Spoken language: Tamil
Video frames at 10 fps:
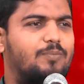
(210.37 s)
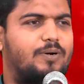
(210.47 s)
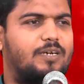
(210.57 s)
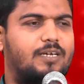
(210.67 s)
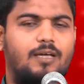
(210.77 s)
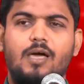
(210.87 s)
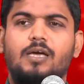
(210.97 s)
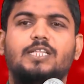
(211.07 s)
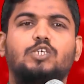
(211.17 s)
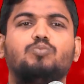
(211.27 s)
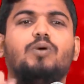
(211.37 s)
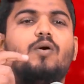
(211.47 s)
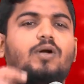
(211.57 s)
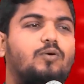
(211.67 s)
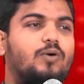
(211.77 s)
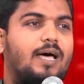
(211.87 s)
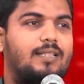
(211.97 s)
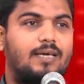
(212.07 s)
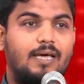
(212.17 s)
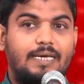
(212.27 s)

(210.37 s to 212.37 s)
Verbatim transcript: ஏற்பட்டிருக்கு இதை சும்மா விடக்கூடாது